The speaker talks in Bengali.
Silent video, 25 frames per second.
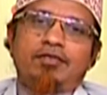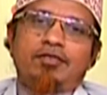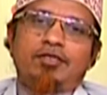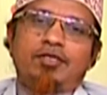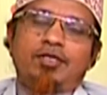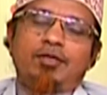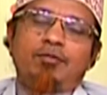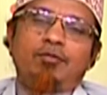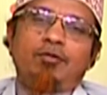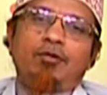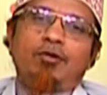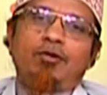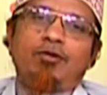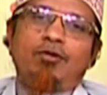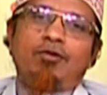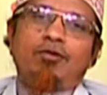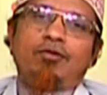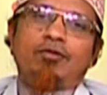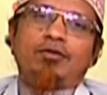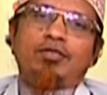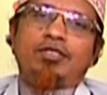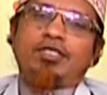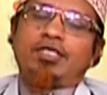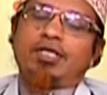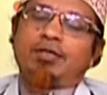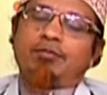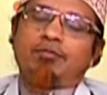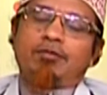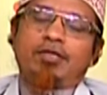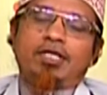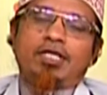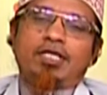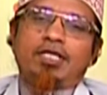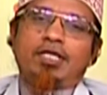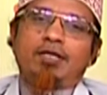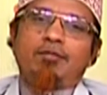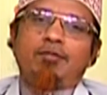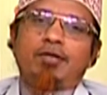সে বলল জ্যাম
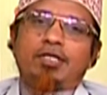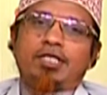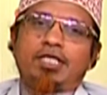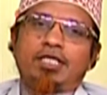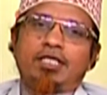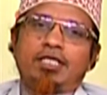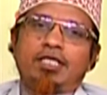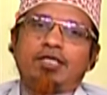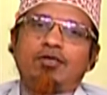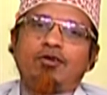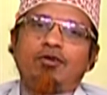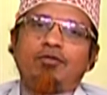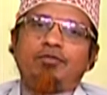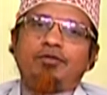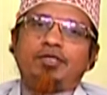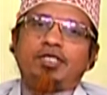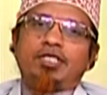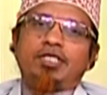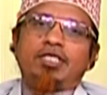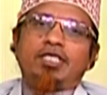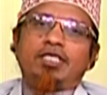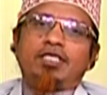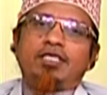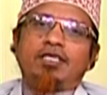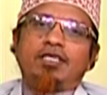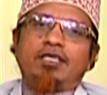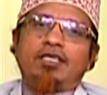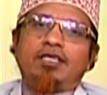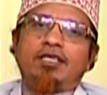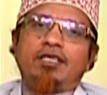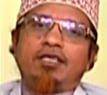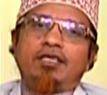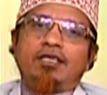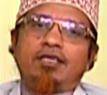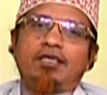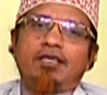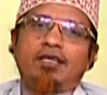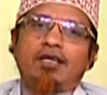থাকলে বাসা থেকে অফিসে যেতে
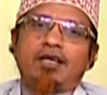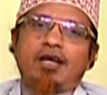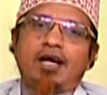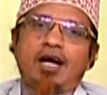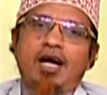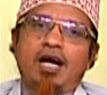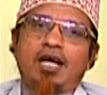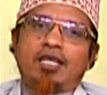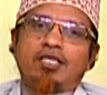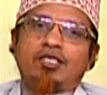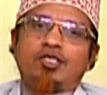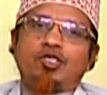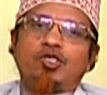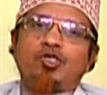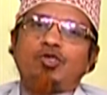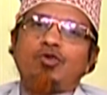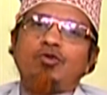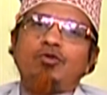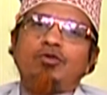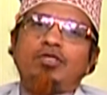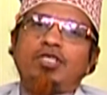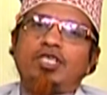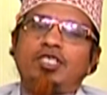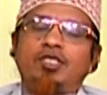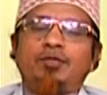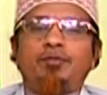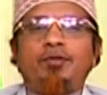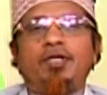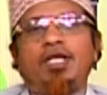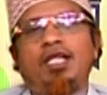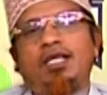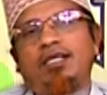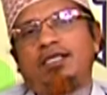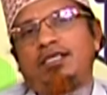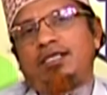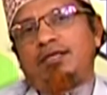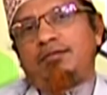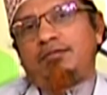আটশো তাসবি
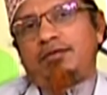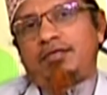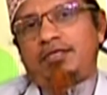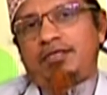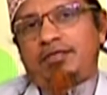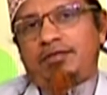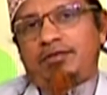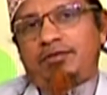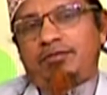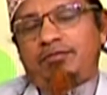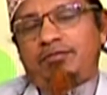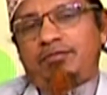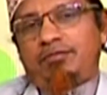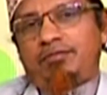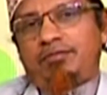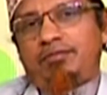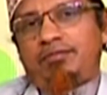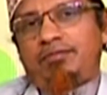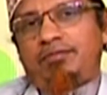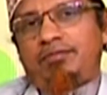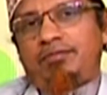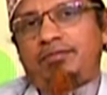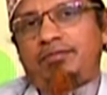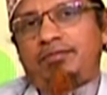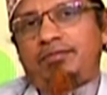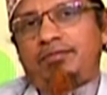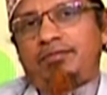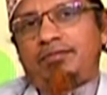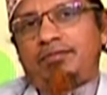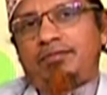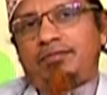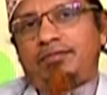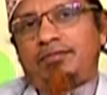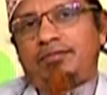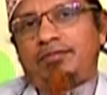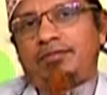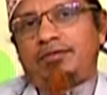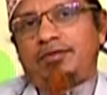লাগে আমার
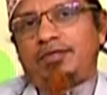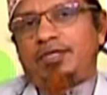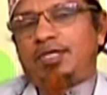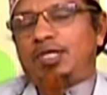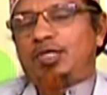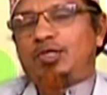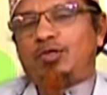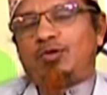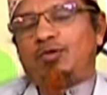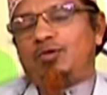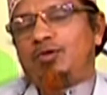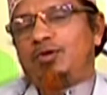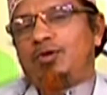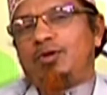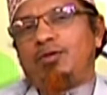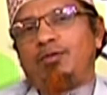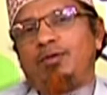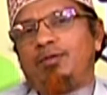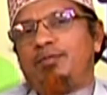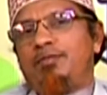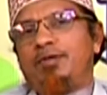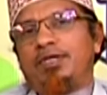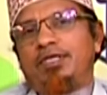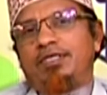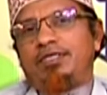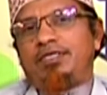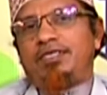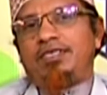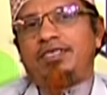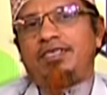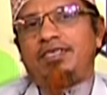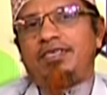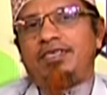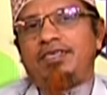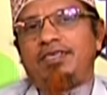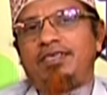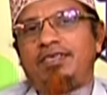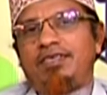কি সুন্দর অভিব্যক্তি
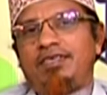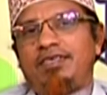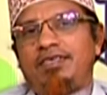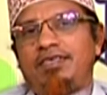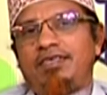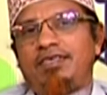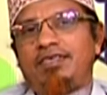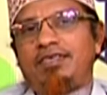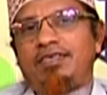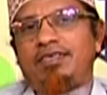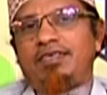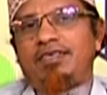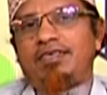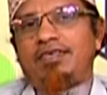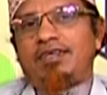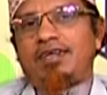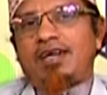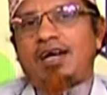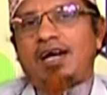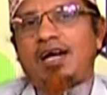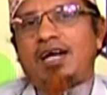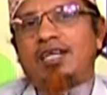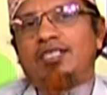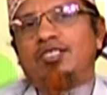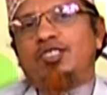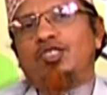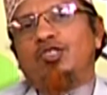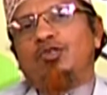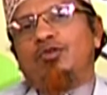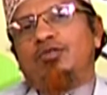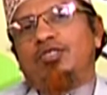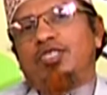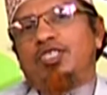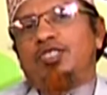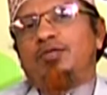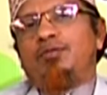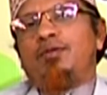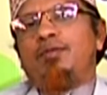আটশো
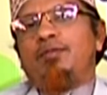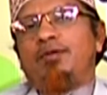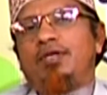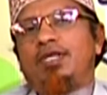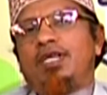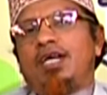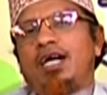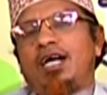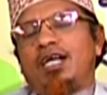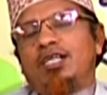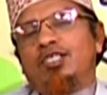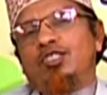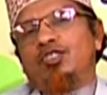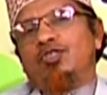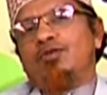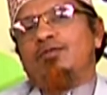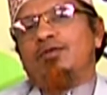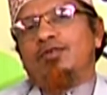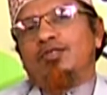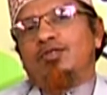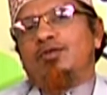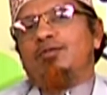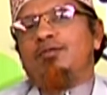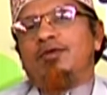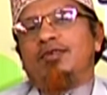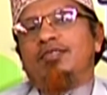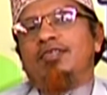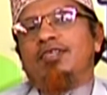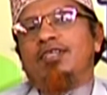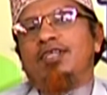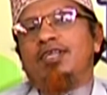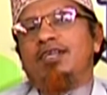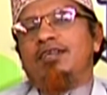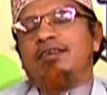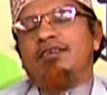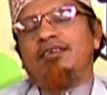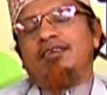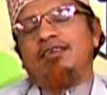তাসবি মানে আটশো বা সোহান
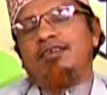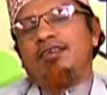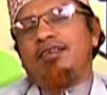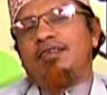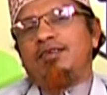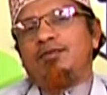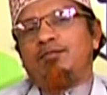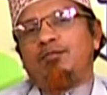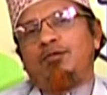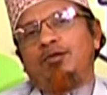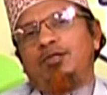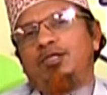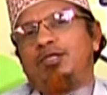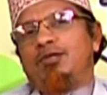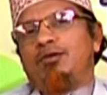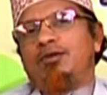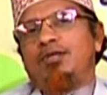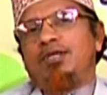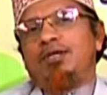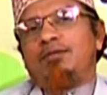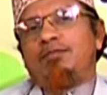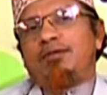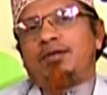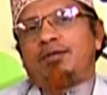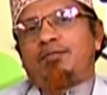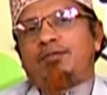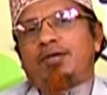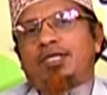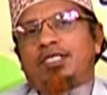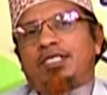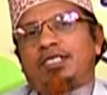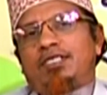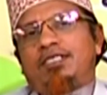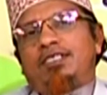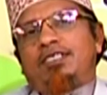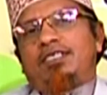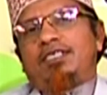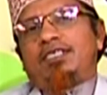আল্লাহ পড়তে হয় আমার
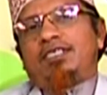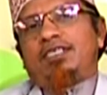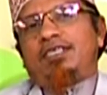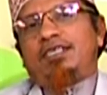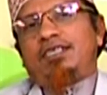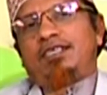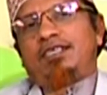বাসা থেকে